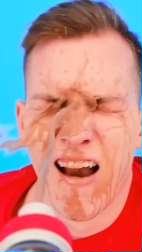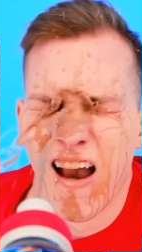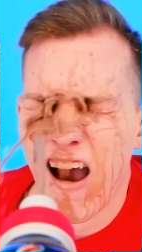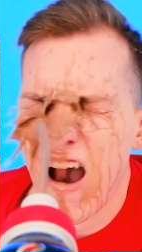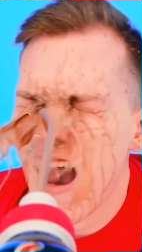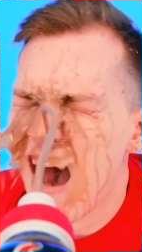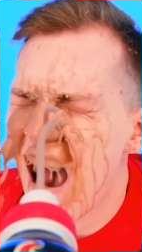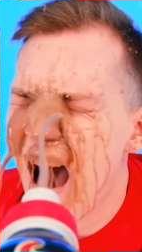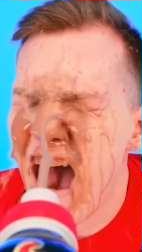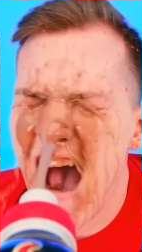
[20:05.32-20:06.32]
masz.
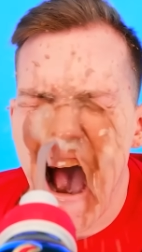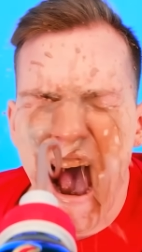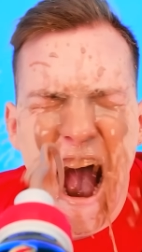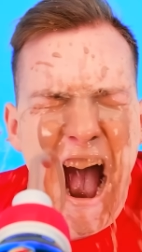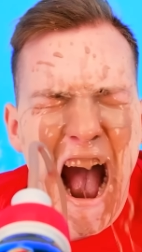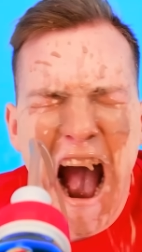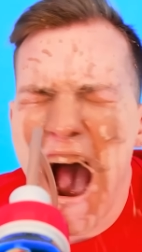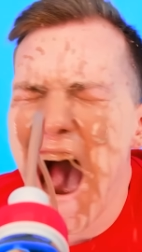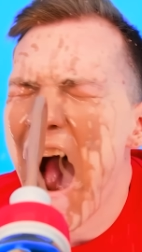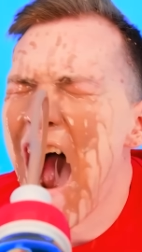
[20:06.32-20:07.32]
Co ty
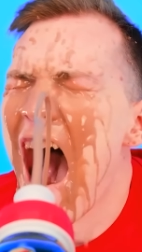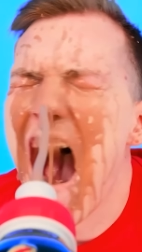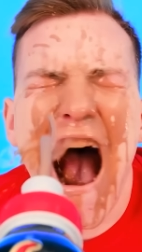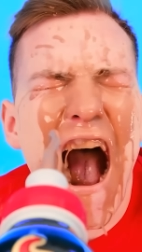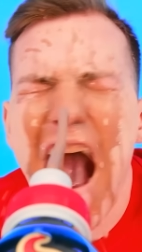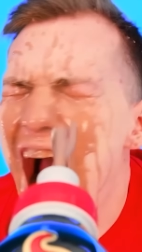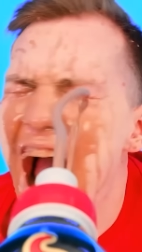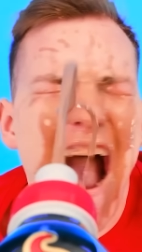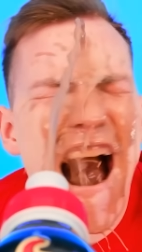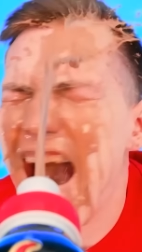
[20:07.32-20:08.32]
robisz, Julie?
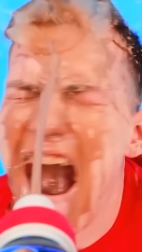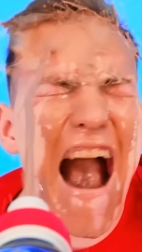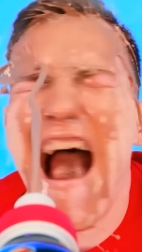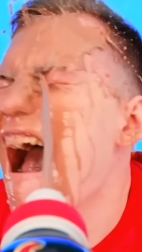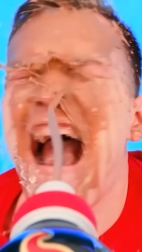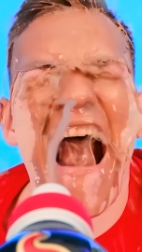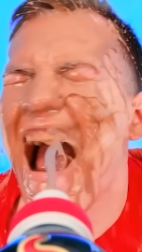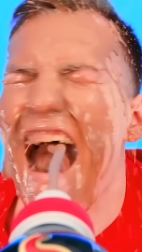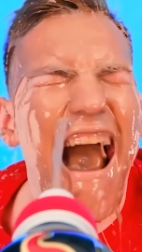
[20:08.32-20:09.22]
Rozlejesz